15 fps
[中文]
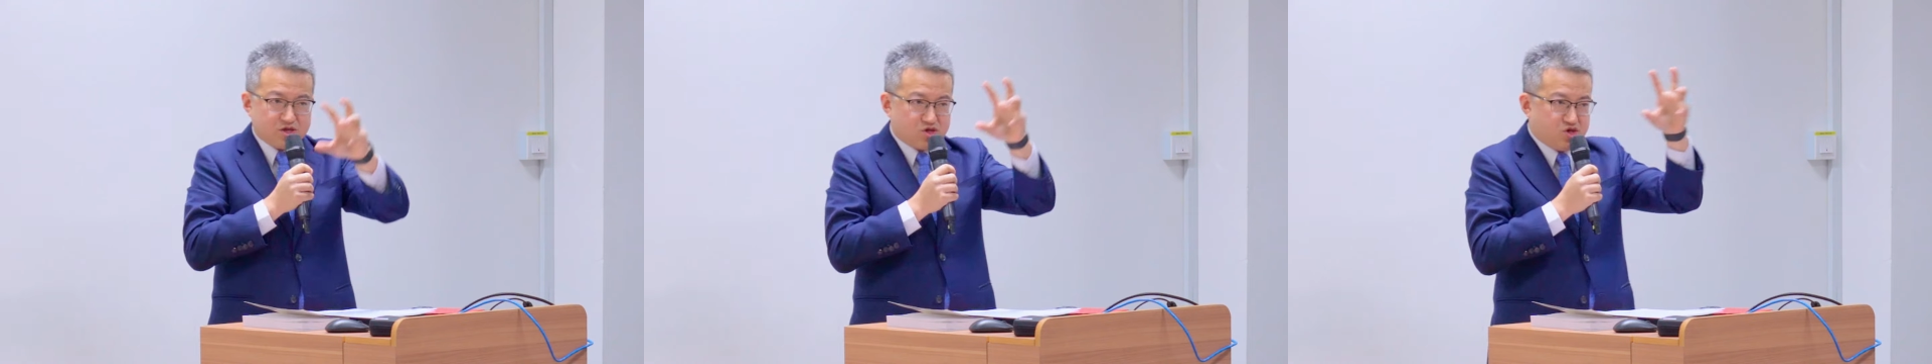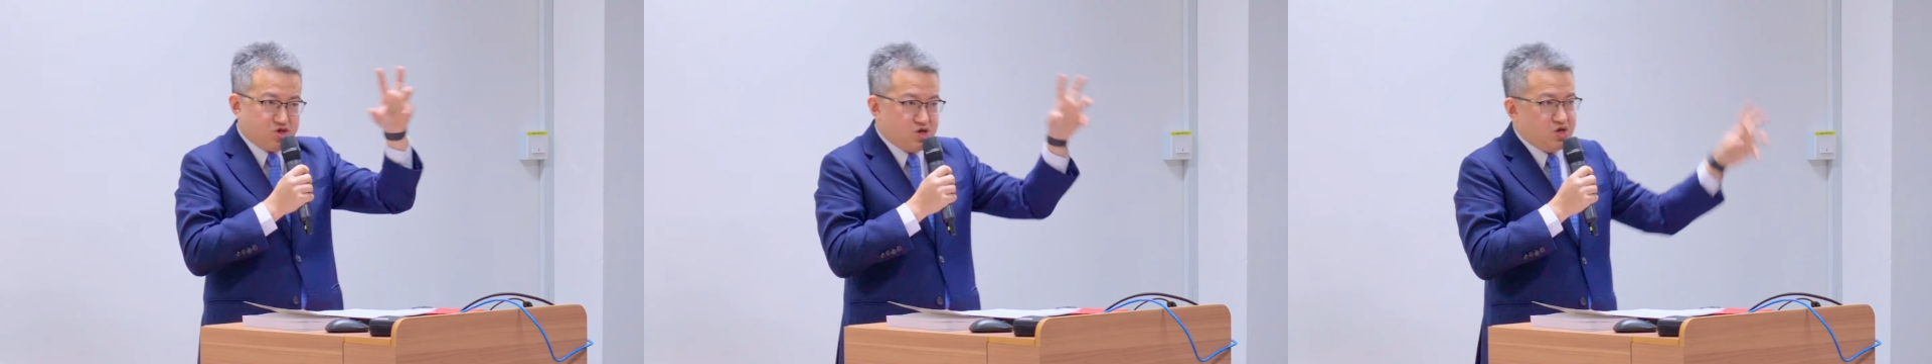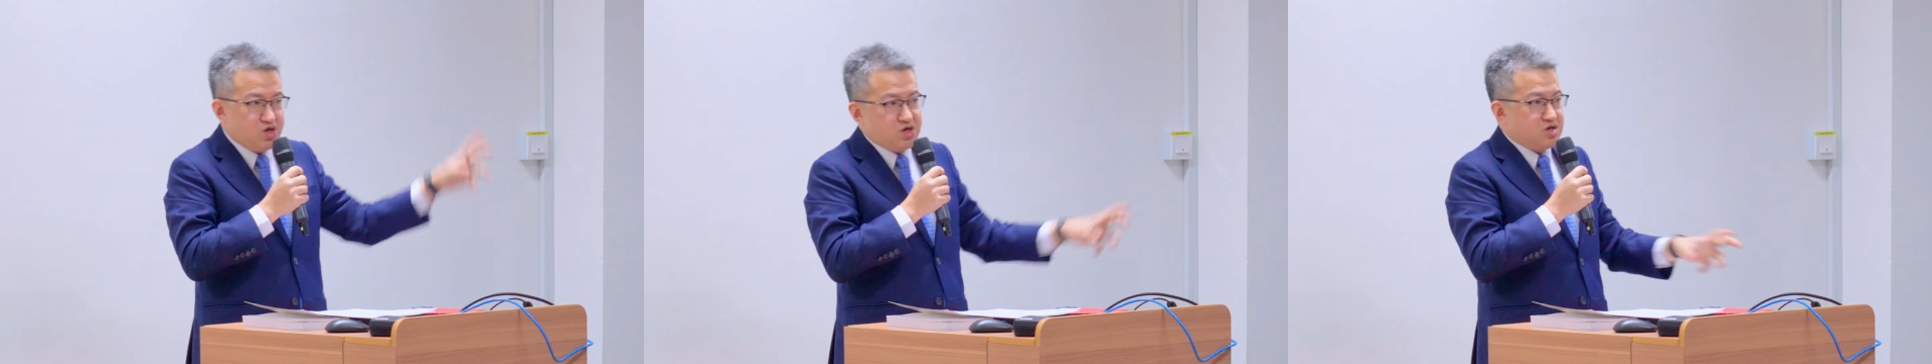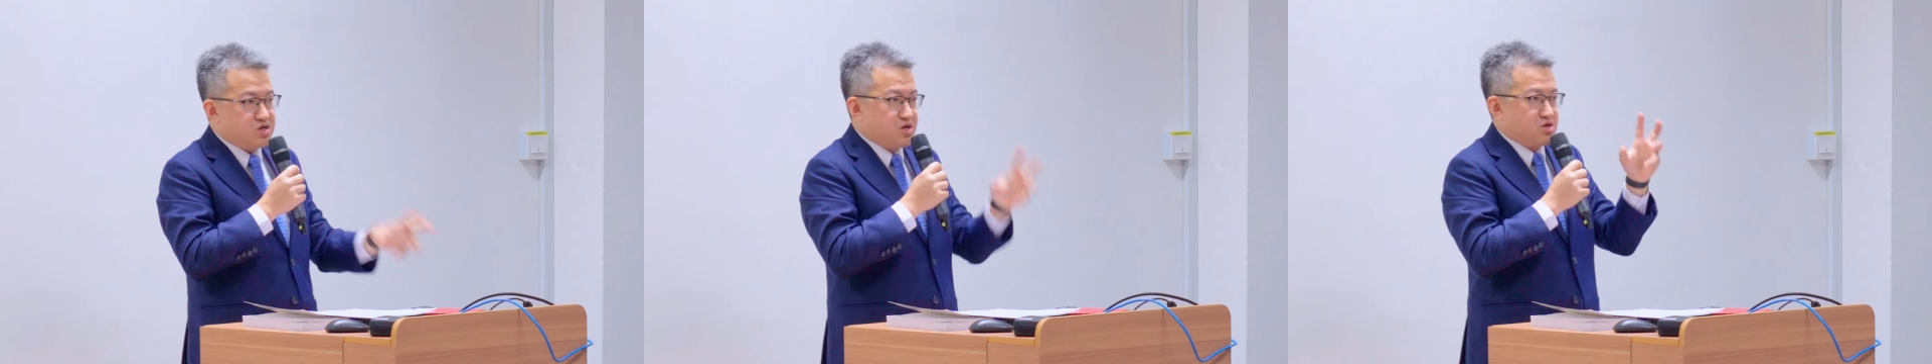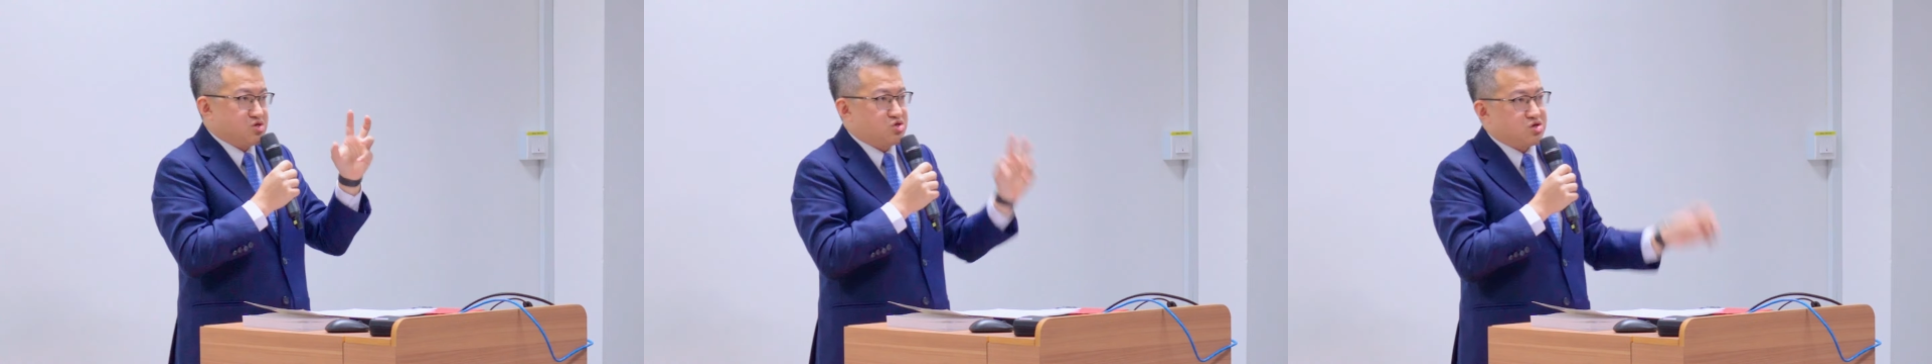记忆
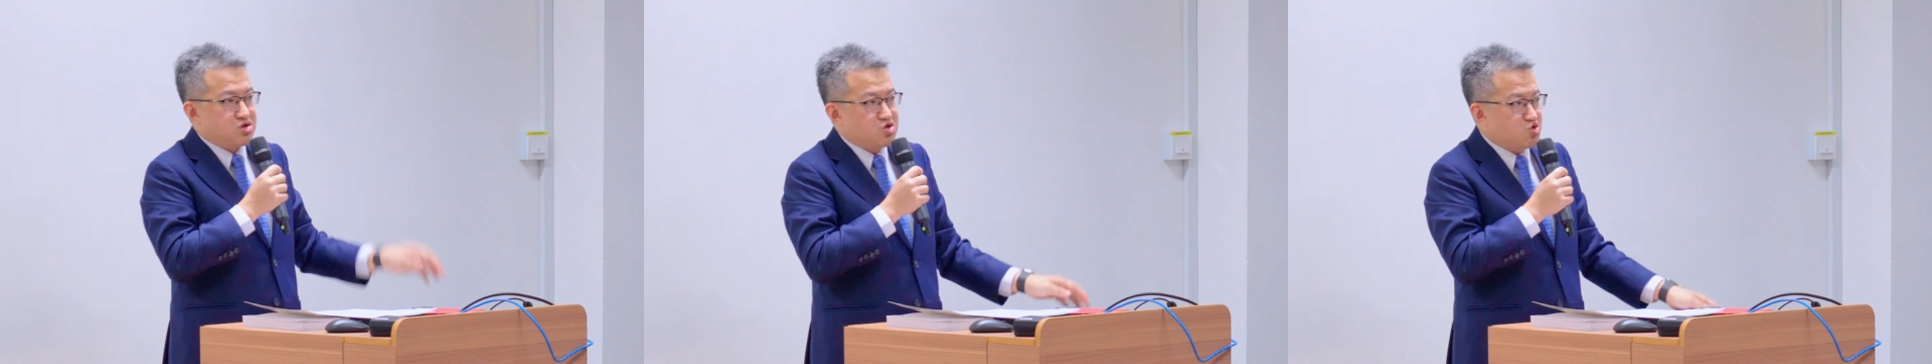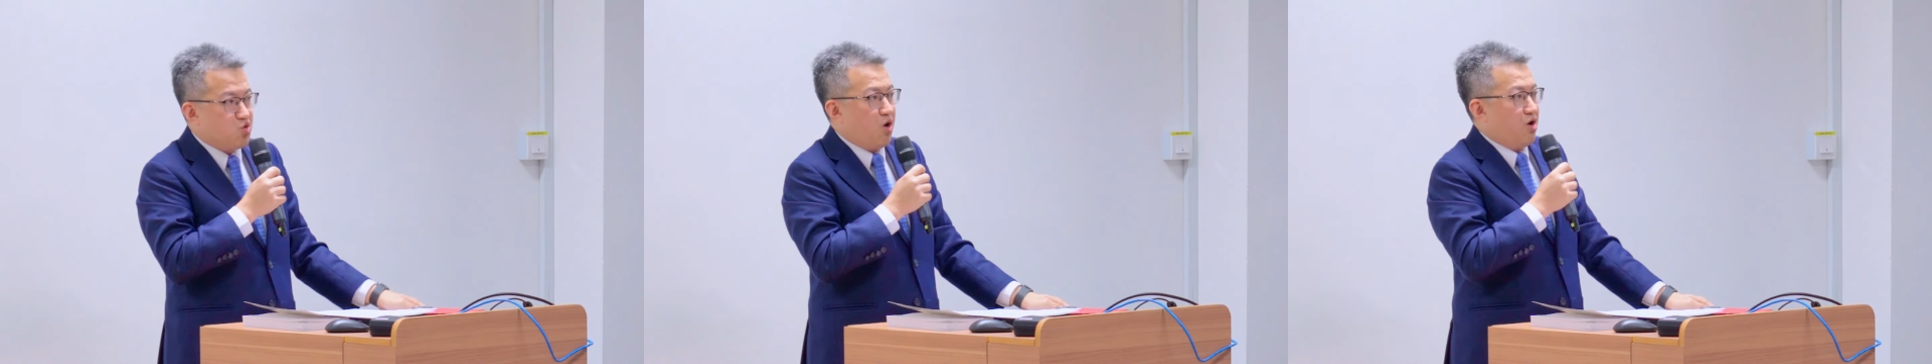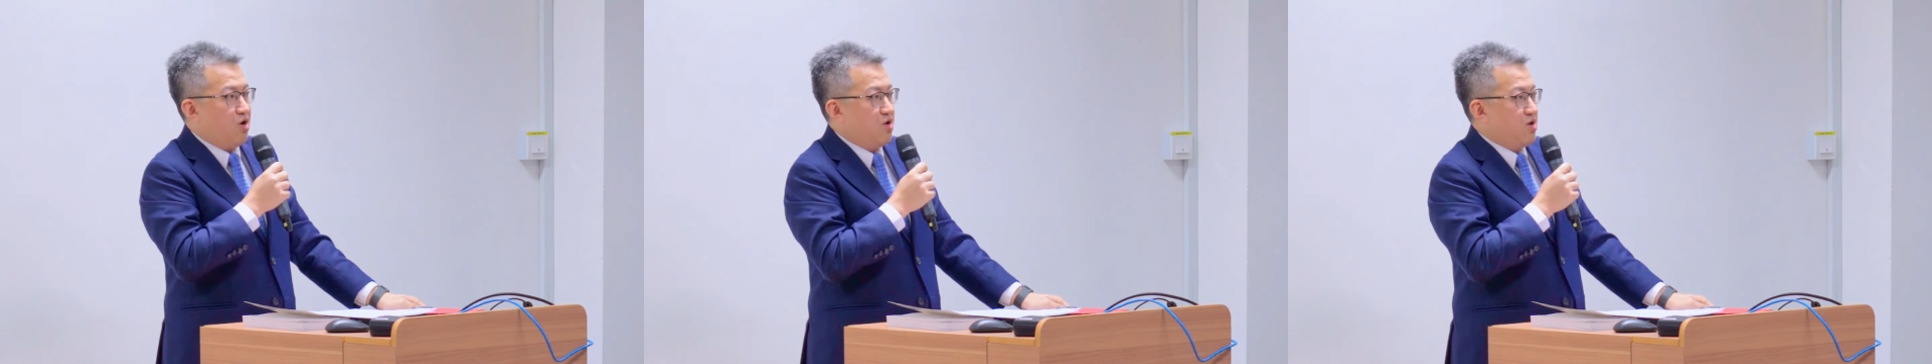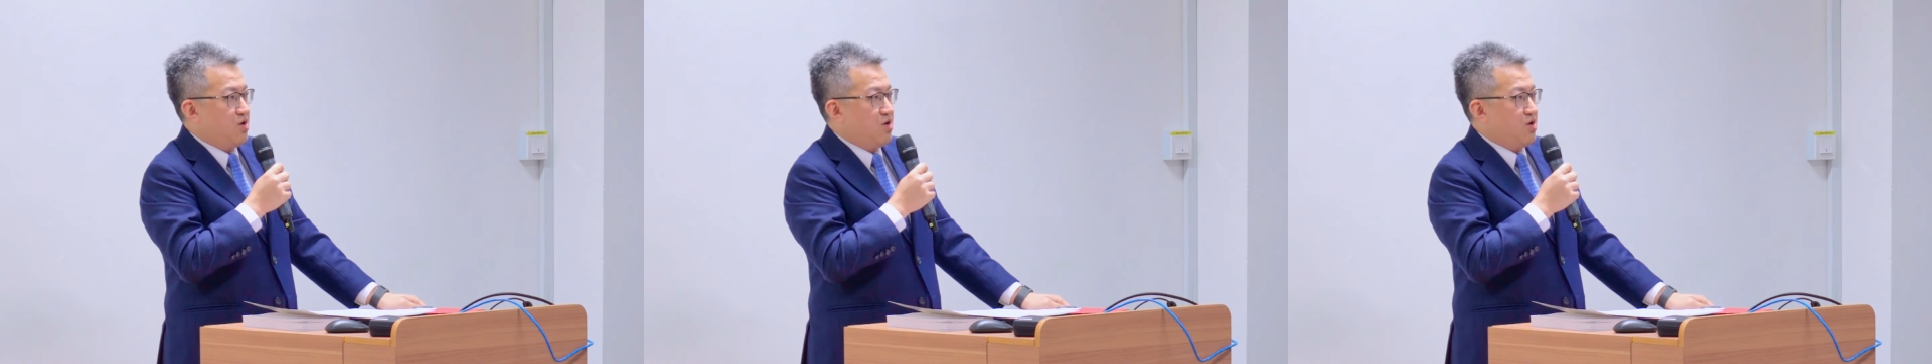的形塑。